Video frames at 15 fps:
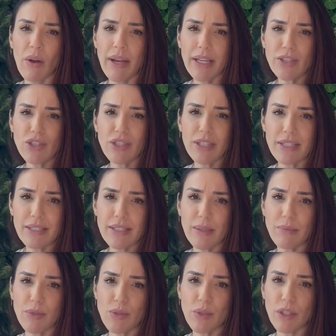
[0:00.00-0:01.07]
Qual é a chance da
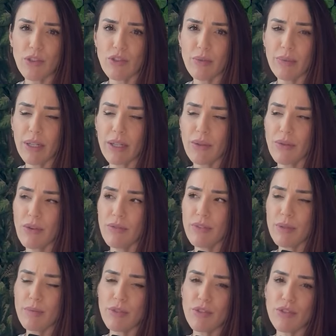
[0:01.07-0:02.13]
pessoa que te magoou
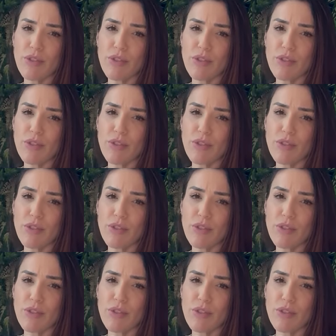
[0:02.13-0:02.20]
vir pedir